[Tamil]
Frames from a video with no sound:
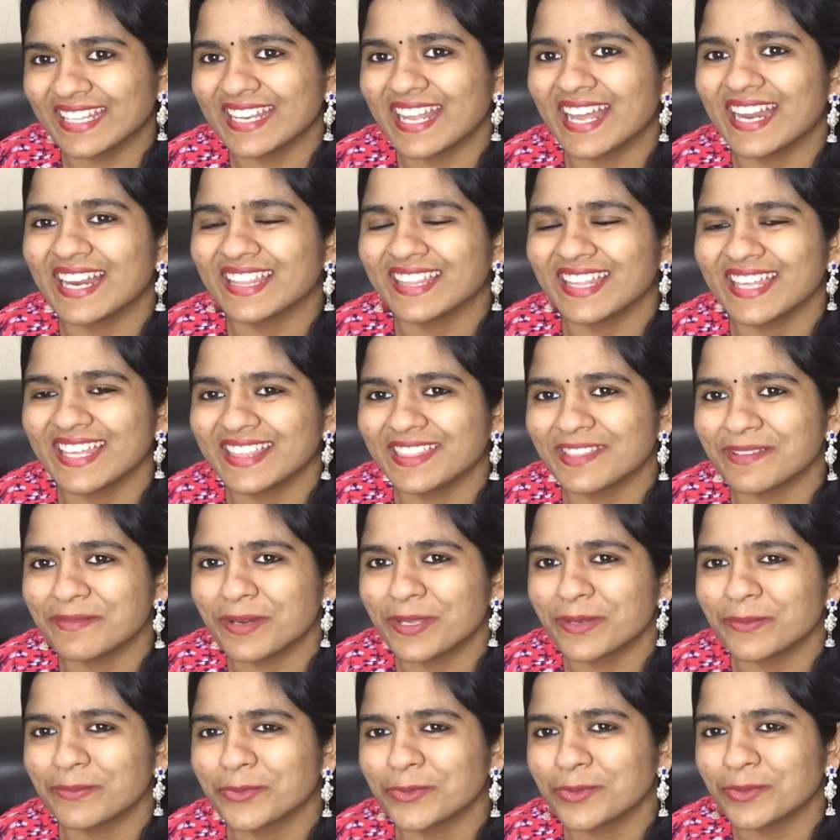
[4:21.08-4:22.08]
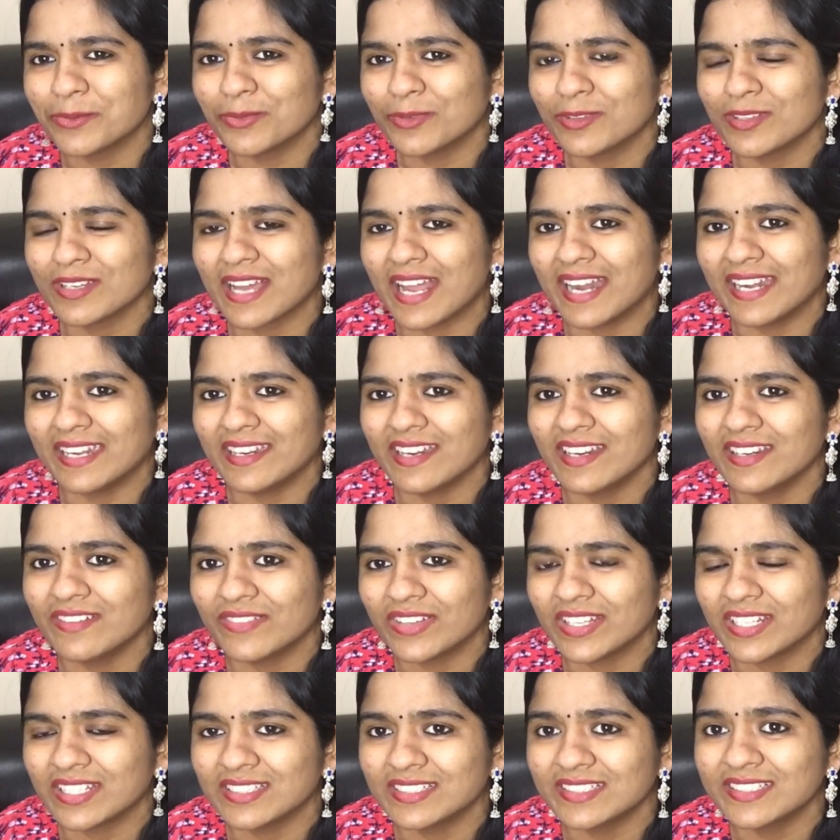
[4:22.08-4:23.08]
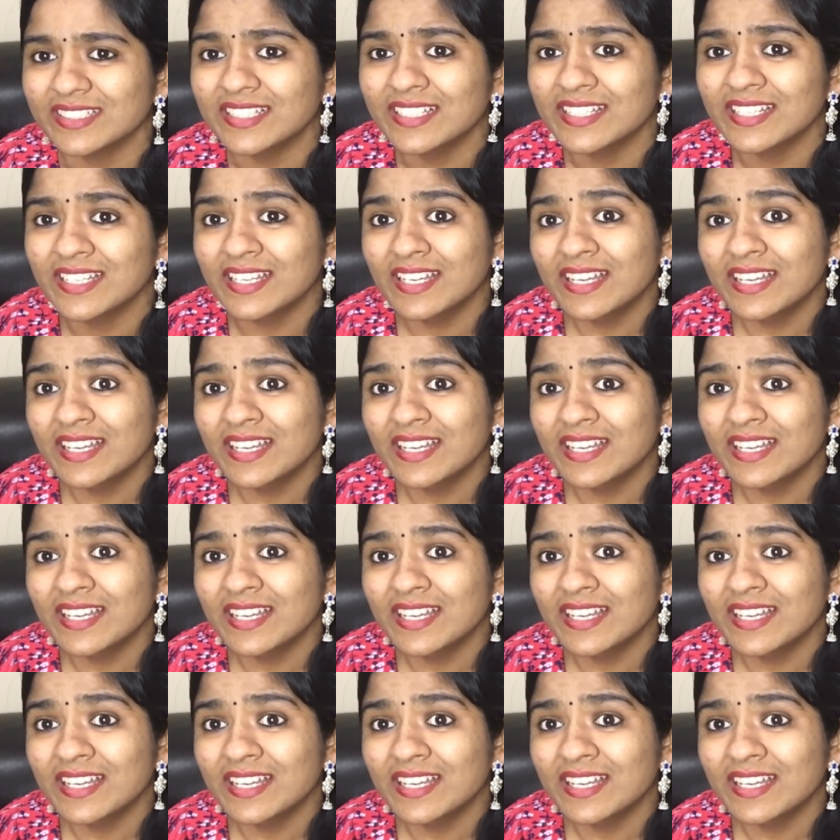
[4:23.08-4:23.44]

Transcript: அதனால தான் இந்த மாதிரி புது புது கண்டென்ட் வருது